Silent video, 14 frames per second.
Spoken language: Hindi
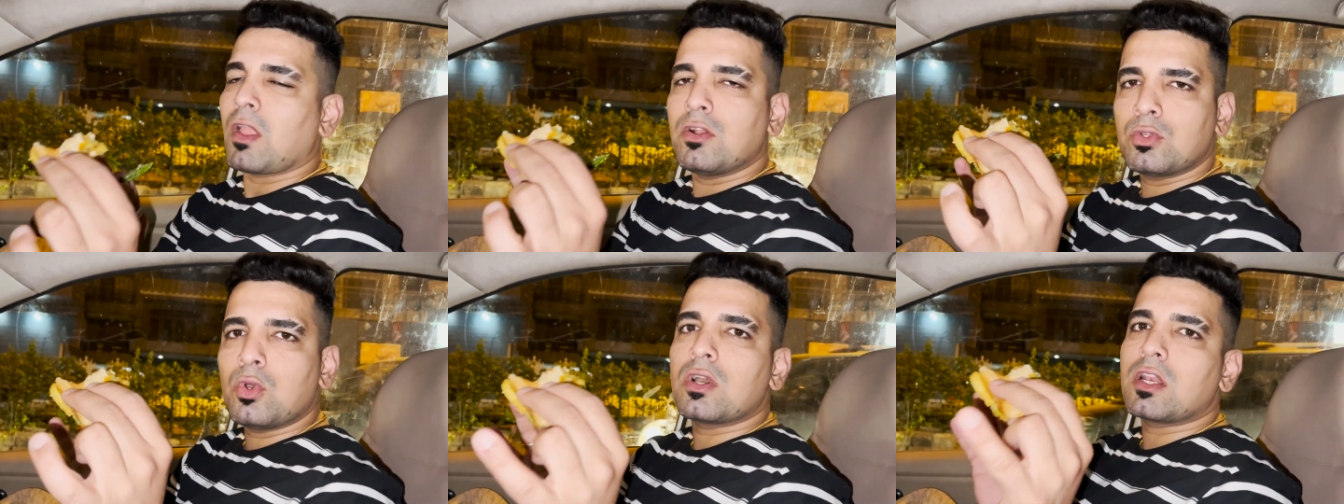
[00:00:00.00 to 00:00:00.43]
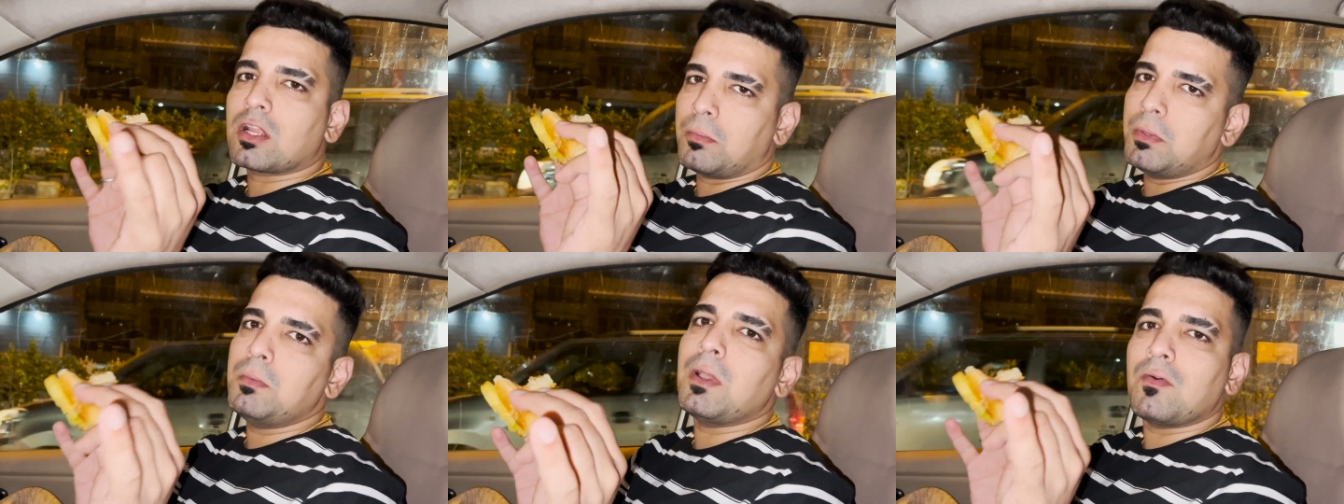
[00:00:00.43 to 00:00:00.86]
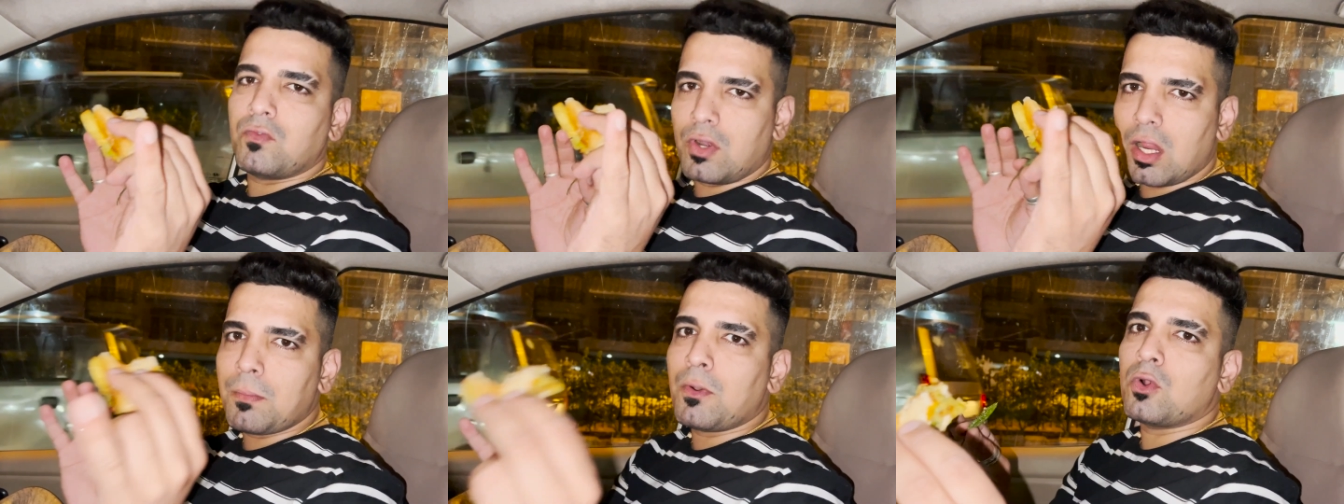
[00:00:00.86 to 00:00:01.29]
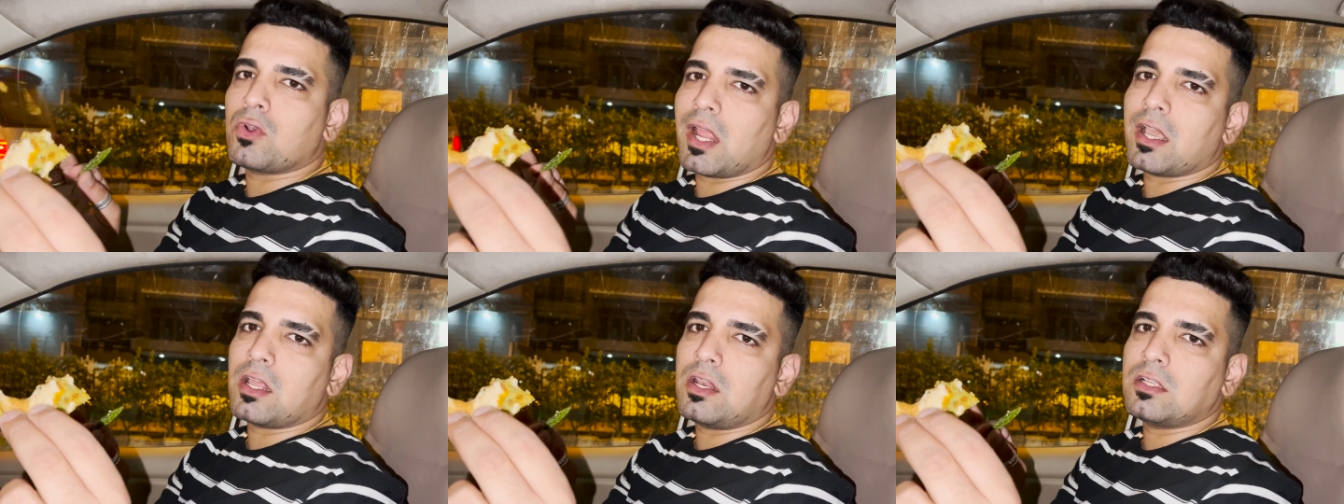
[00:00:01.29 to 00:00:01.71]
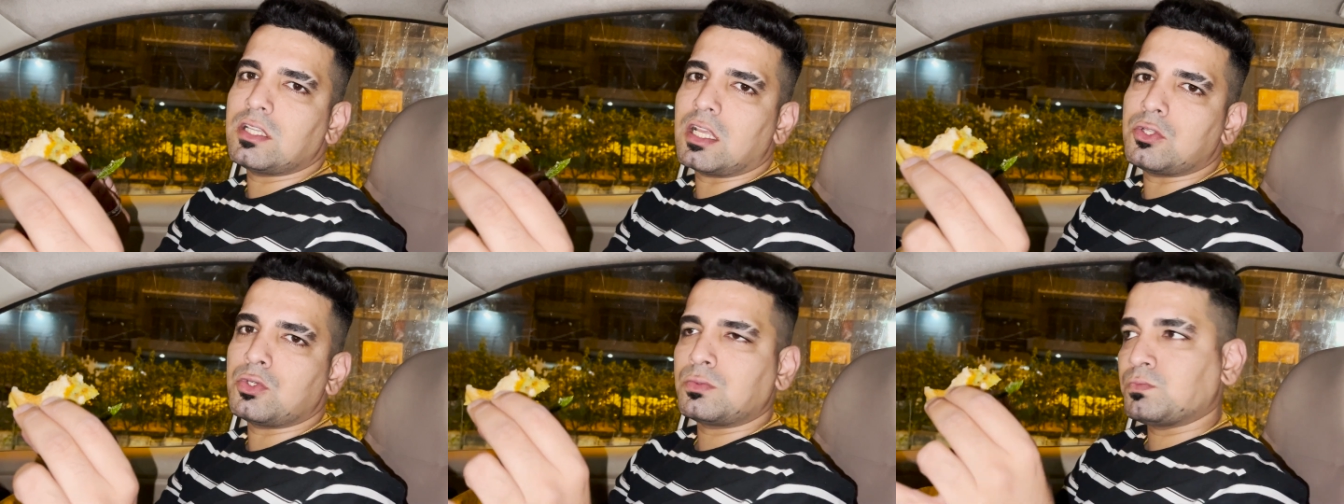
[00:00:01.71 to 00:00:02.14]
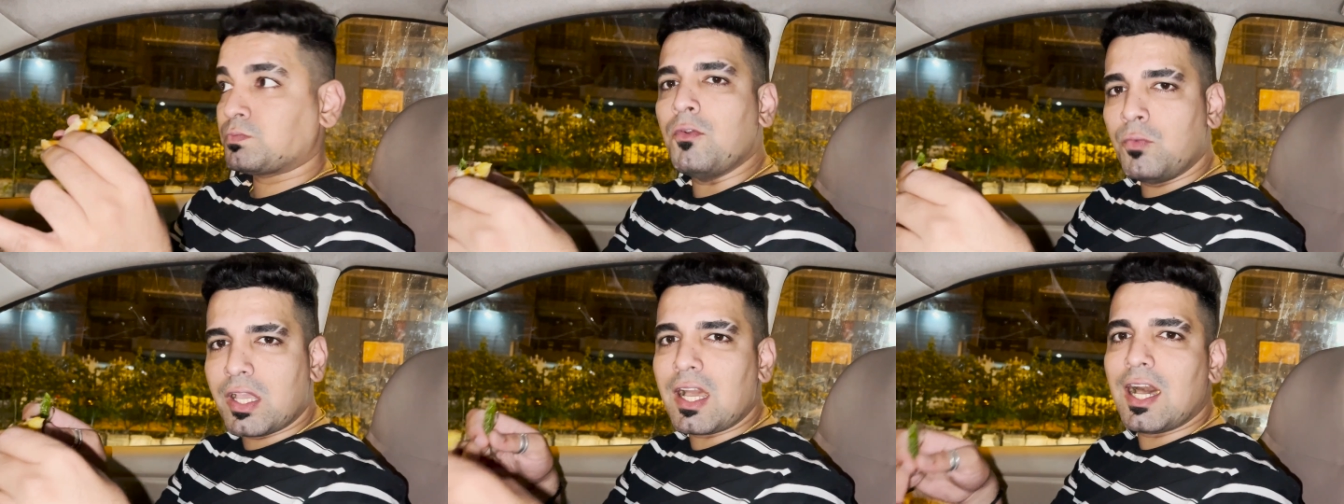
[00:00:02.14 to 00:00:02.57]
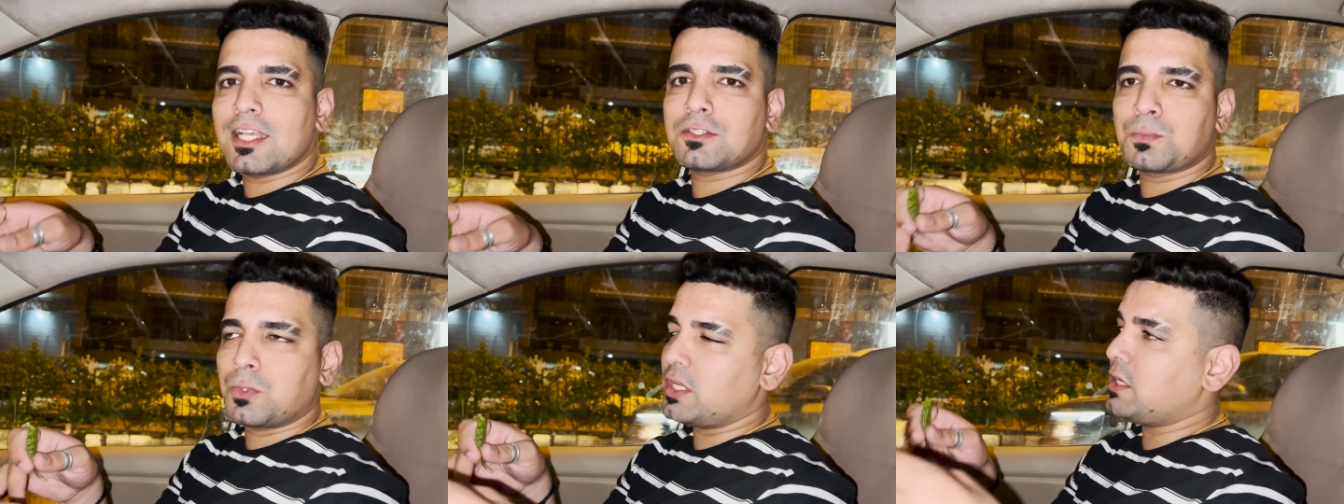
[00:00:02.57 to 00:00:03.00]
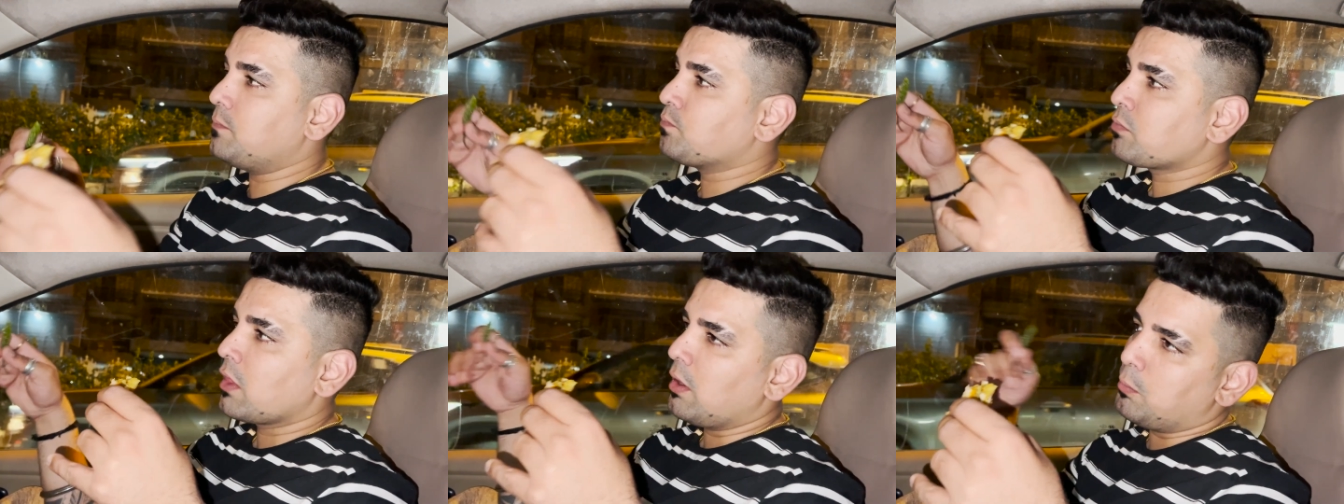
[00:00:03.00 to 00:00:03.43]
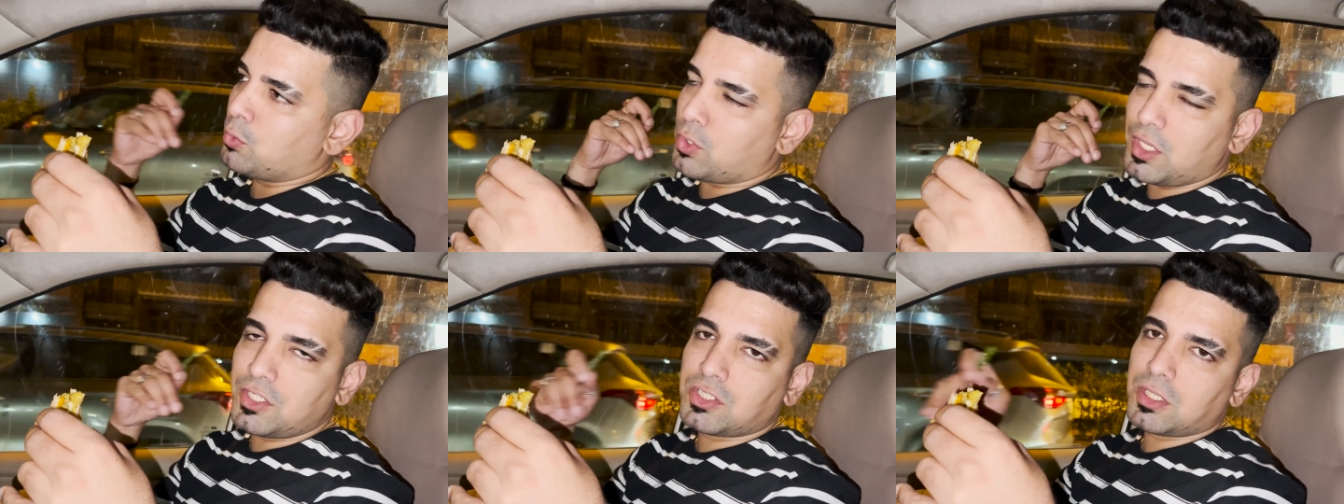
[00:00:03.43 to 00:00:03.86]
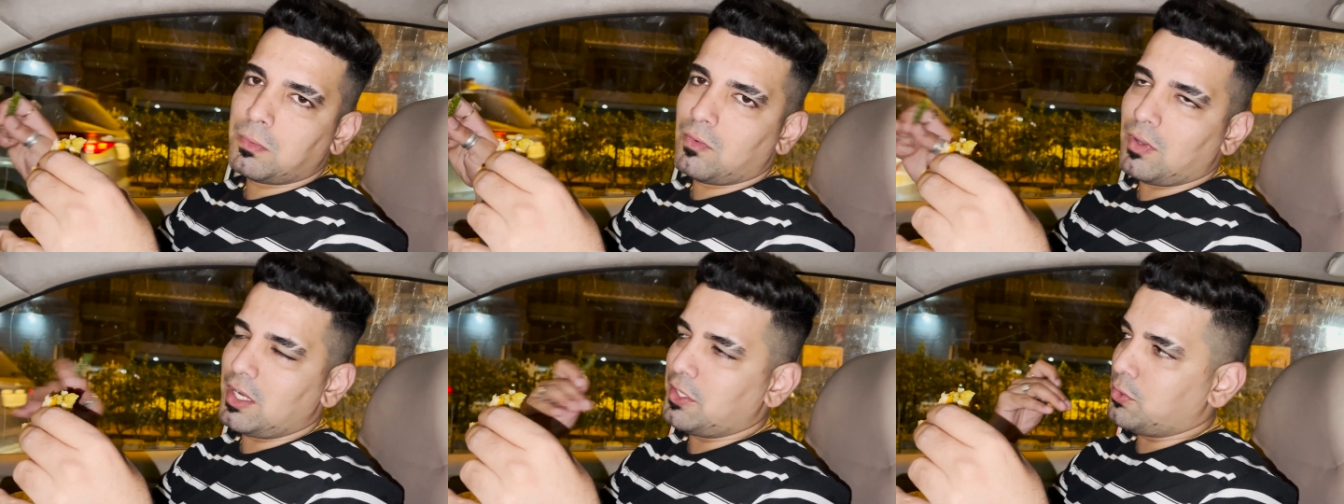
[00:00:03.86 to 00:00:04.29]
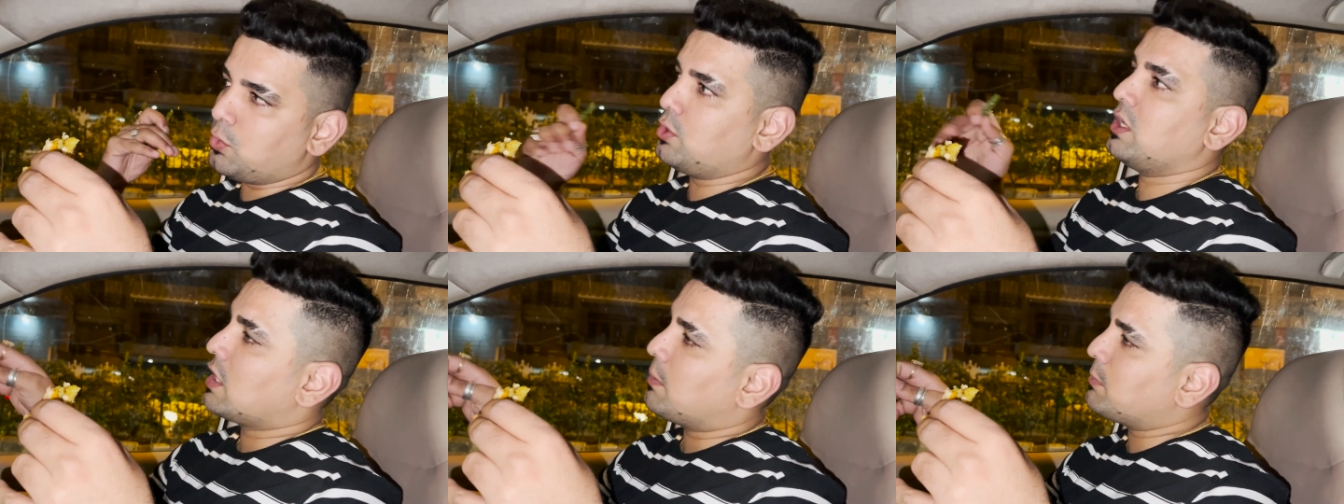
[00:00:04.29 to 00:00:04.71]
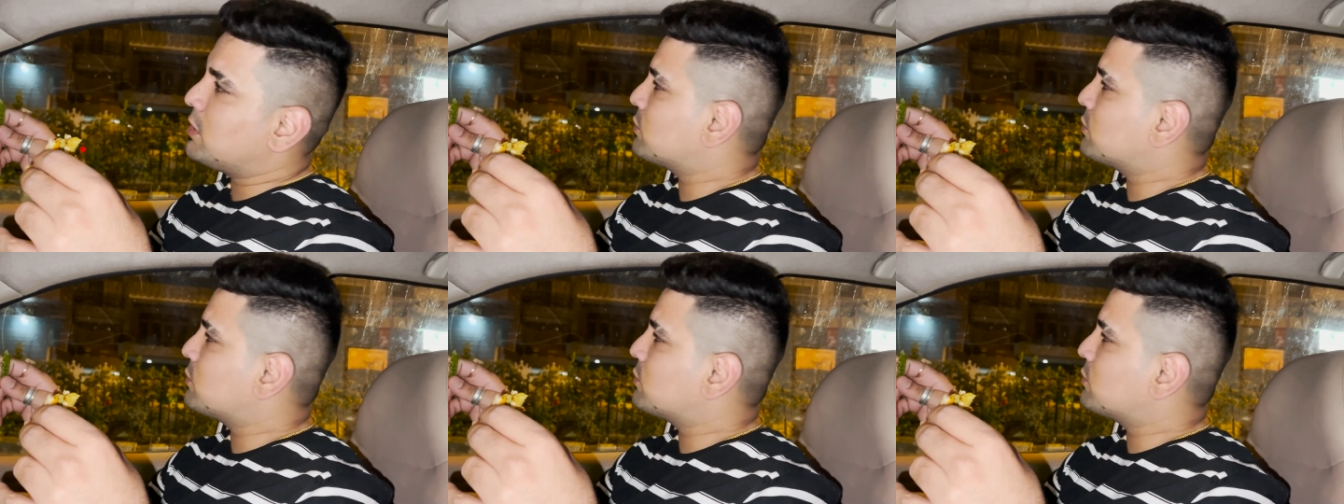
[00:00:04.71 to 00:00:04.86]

तो अगर कभी भी आप बड़ा पाव ट्राई करना चाहते हो विकासपुरी मुकेश शर्मा वाली रोड हमने